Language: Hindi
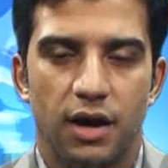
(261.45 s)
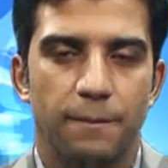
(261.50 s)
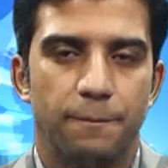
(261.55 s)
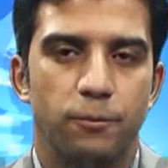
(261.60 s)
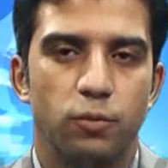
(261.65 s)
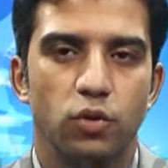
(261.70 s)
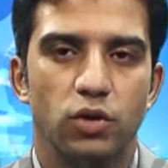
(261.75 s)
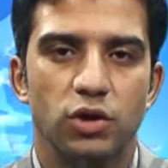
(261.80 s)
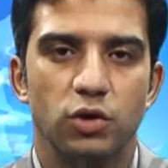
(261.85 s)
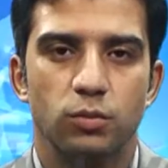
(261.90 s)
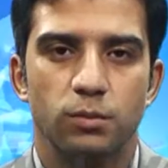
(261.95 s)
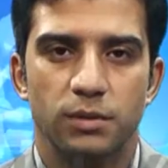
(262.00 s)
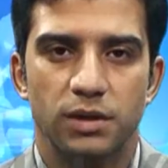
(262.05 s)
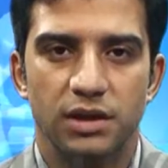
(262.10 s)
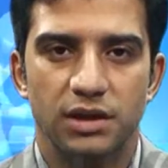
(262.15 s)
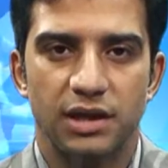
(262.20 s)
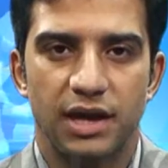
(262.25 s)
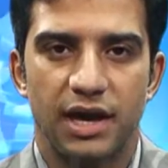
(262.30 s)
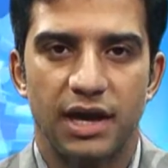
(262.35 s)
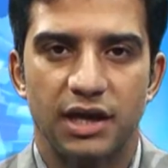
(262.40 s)
अब पूरी
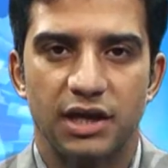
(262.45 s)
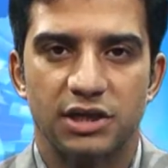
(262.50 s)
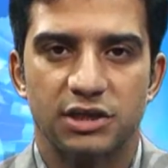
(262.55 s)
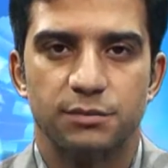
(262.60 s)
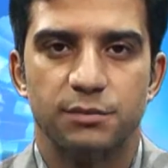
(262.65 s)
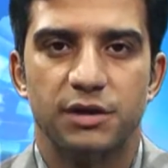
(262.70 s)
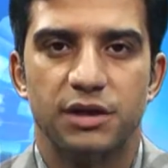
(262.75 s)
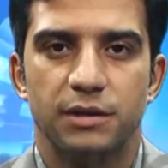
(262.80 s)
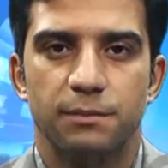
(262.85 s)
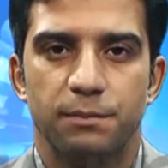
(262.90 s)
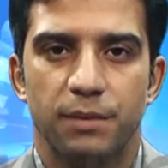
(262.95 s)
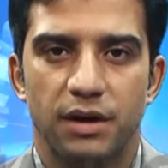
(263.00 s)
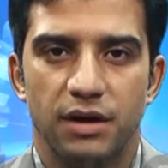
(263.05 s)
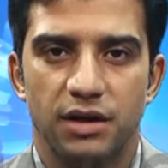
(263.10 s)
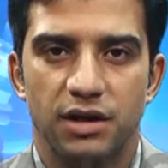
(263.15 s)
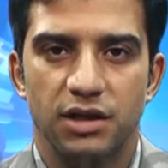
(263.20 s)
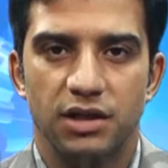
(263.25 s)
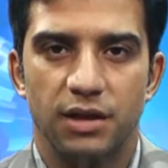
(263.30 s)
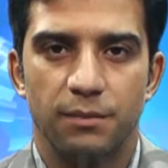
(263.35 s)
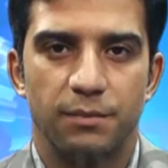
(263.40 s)
उम्मीद है कश्मीरी
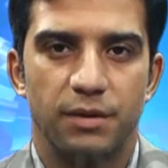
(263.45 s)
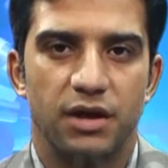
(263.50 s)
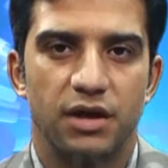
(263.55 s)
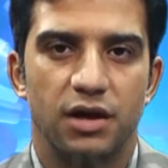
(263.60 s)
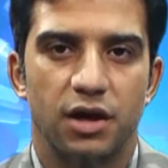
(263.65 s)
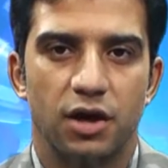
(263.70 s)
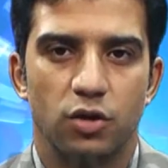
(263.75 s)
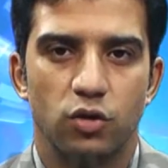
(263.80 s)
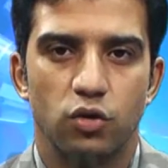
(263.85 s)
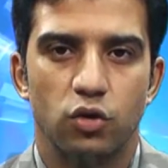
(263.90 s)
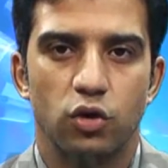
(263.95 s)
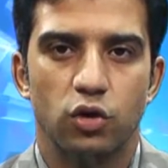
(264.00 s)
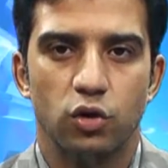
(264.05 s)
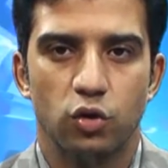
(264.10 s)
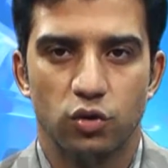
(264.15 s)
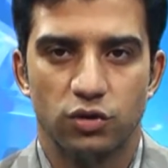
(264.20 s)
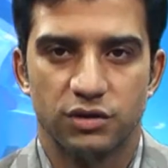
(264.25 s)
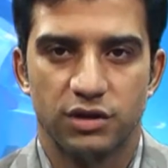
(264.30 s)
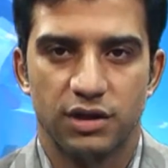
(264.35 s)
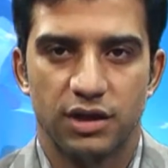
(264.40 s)
पंडित अपने घरों को
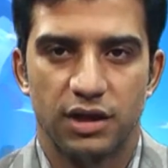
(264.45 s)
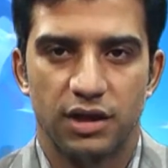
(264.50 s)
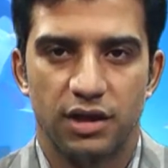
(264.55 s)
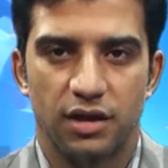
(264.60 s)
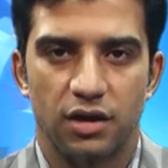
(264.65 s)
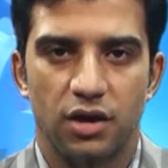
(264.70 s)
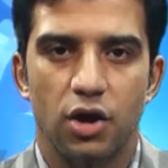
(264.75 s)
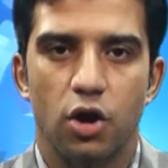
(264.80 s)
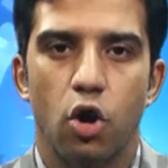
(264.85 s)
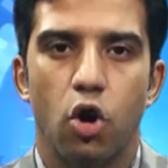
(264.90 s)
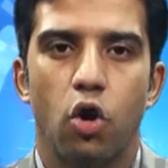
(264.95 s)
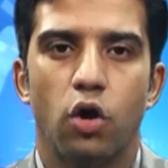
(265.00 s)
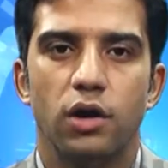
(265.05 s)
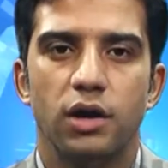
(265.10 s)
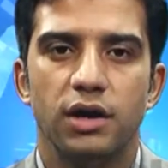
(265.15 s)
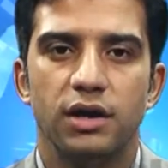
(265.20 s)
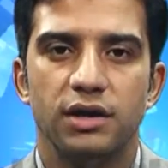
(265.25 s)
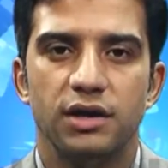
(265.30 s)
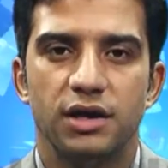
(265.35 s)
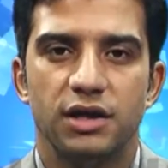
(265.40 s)
लौट सकेंगे
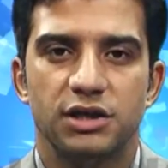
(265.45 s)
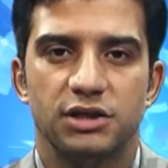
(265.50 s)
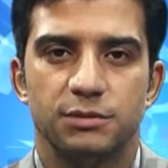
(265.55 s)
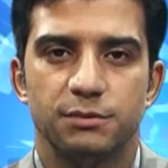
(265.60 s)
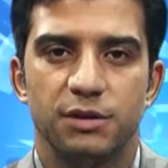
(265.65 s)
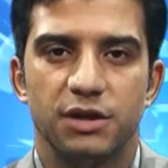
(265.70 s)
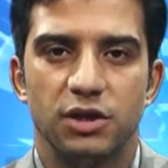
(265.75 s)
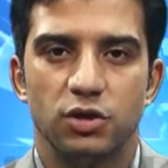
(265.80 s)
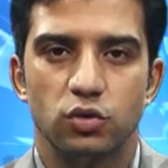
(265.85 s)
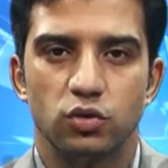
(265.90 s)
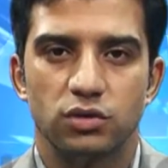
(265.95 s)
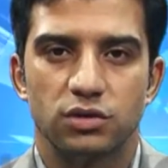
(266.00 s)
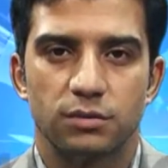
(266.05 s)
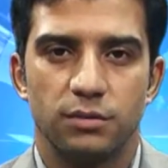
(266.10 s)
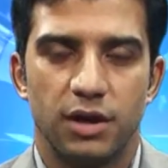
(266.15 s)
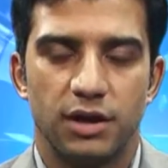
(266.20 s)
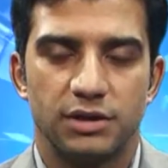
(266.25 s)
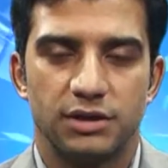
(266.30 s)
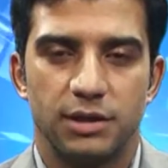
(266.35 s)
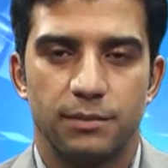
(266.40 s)
ऑल इंडिया कश्मीरी यूथ
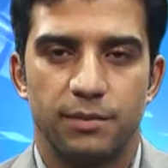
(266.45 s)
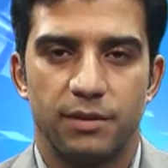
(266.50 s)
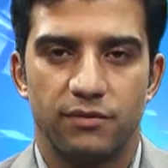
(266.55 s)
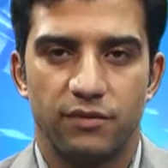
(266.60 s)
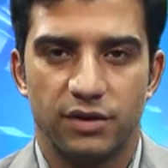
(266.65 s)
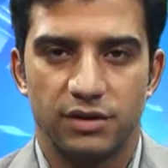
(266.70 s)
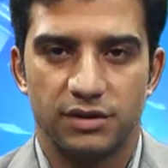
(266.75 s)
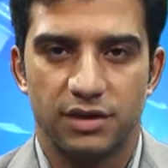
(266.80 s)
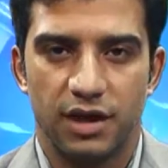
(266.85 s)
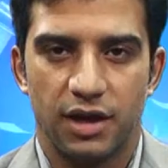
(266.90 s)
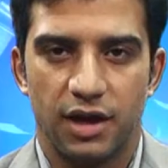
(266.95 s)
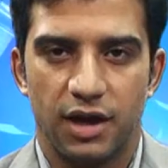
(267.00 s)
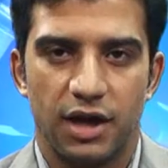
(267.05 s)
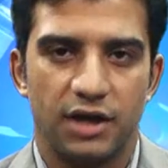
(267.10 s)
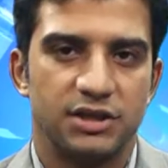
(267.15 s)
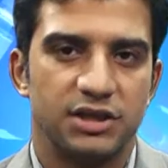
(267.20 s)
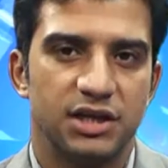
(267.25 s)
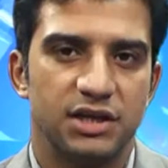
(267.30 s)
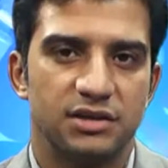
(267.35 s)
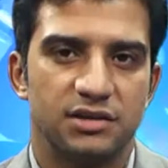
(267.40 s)
समाज के प्रवक्ता
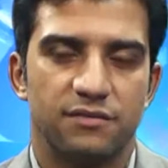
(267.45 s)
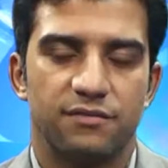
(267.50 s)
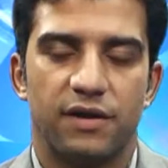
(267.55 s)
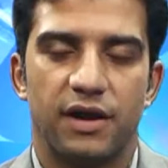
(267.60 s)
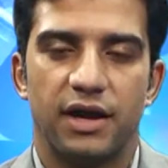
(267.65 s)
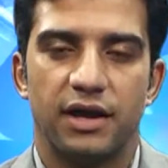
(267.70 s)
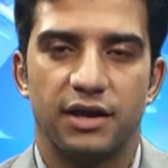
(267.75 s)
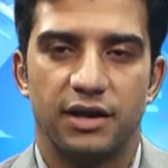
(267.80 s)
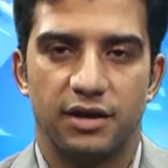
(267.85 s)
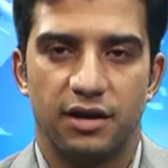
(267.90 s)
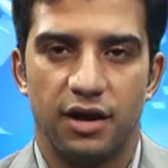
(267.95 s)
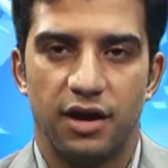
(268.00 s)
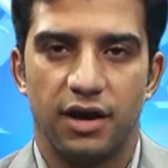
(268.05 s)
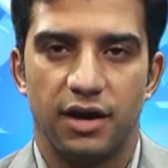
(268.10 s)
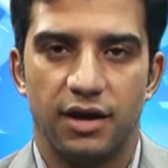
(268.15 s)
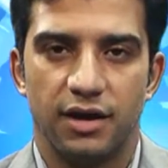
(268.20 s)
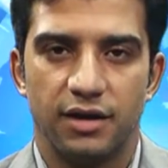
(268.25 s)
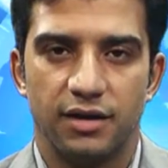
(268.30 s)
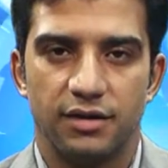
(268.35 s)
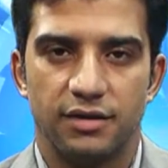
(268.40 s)
अजय सफाया ने
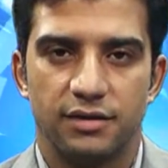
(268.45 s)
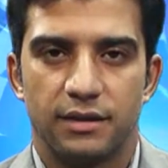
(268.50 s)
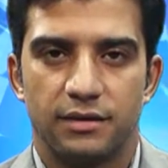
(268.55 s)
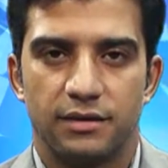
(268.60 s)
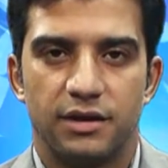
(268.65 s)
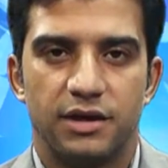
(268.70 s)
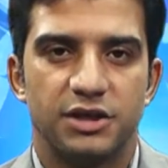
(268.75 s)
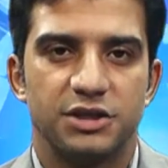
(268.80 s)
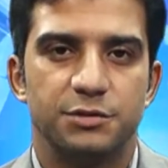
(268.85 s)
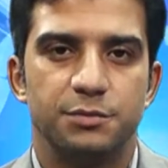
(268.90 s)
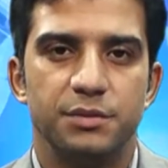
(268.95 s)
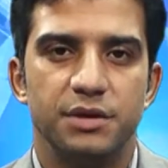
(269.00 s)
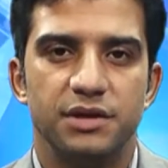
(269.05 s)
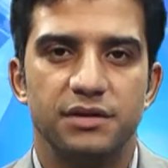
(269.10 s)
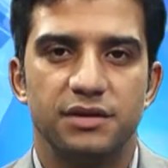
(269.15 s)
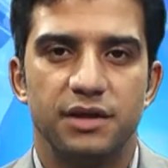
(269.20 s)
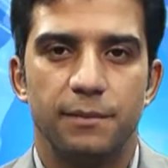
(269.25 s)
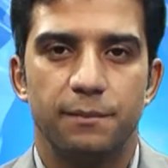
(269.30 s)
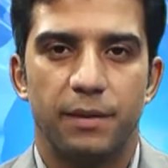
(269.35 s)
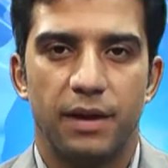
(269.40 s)
कहा है कि
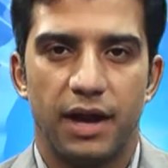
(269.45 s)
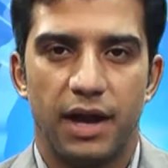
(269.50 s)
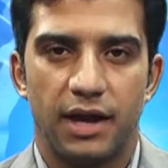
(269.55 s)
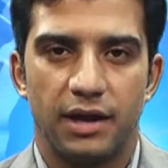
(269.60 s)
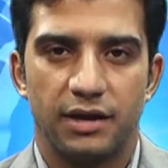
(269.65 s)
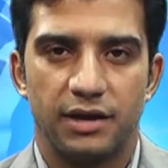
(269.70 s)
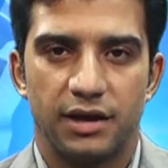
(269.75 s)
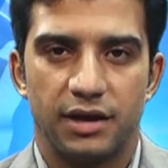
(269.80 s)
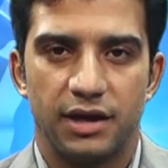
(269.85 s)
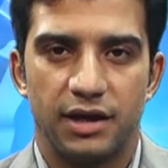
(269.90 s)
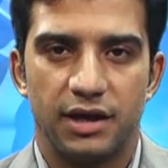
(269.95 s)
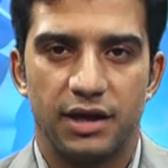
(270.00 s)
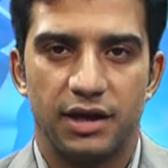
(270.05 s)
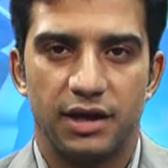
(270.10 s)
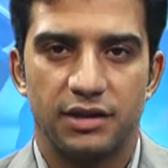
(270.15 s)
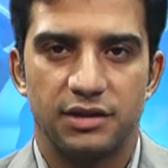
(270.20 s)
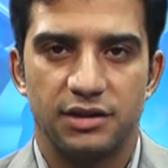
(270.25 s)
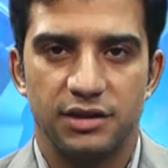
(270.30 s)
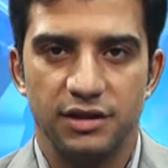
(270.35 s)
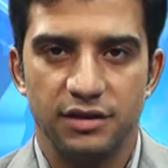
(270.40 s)
कश्मीर से पलायन करने
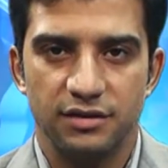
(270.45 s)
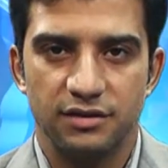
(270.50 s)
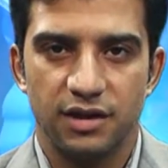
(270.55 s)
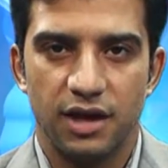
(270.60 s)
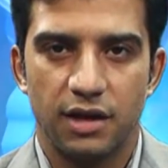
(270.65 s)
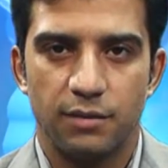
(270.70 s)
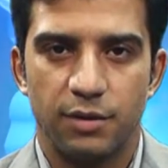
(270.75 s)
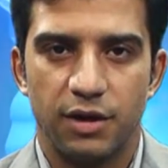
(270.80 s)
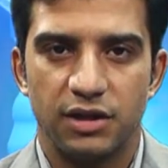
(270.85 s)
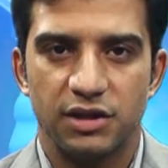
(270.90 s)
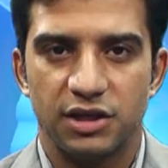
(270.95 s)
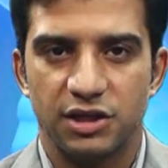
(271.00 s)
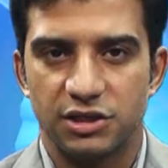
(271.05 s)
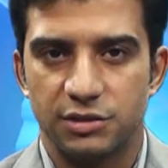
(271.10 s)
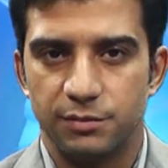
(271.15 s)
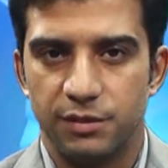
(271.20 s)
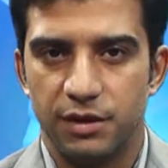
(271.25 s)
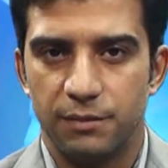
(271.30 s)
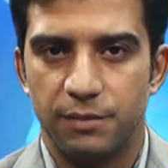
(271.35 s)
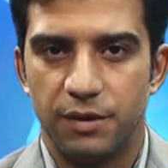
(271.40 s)
के 30 साल बाद
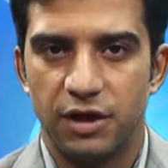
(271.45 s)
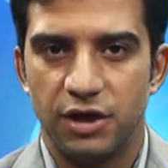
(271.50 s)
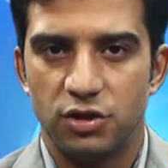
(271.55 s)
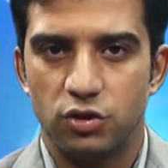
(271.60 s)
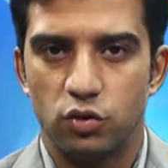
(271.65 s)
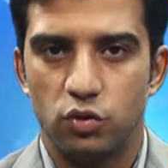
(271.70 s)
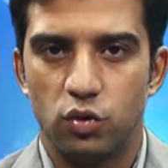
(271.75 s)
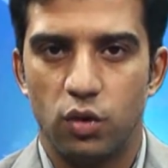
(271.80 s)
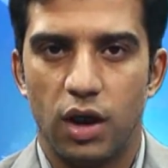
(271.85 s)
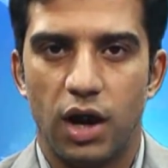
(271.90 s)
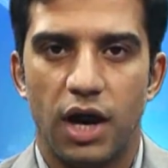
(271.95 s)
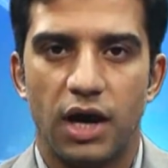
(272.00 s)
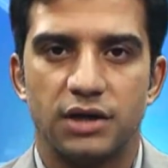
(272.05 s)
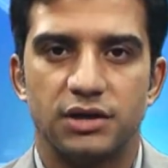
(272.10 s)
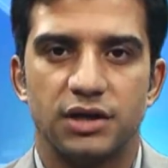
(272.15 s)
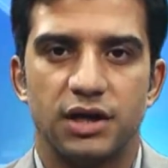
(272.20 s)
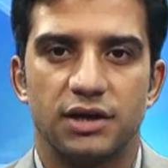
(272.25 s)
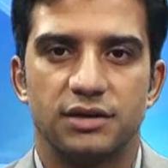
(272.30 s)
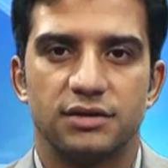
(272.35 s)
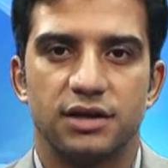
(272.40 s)
कश्मीरी पंडितों को
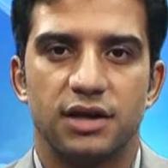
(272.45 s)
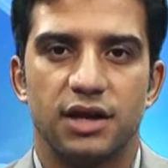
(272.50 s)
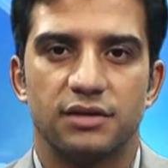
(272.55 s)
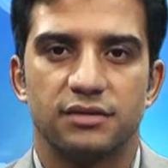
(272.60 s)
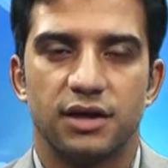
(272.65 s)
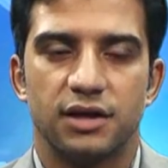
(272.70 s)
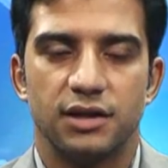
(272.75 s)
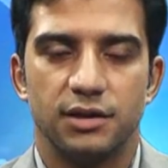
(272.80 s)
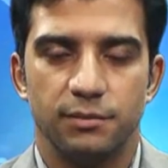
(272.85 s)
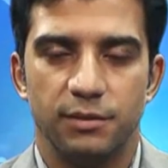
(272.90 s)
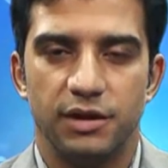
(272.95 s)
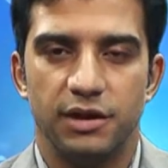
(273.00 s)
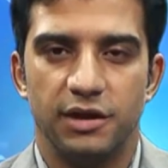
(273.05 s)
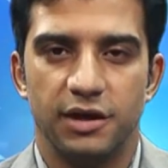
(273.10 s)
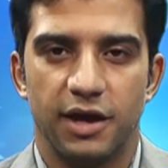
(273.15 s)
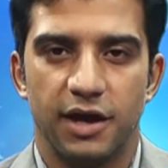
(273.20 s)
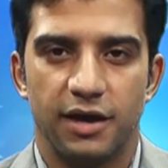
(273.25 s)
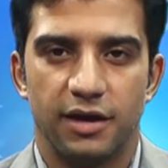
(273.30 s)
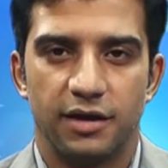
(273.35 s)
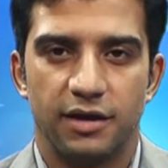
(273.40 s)
आज असल आज़ादी
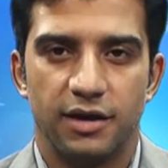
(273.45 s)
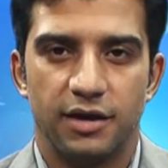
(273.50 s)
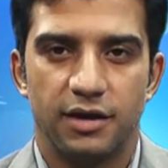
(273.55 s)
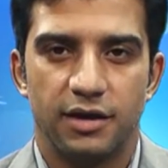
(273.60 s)
मिली है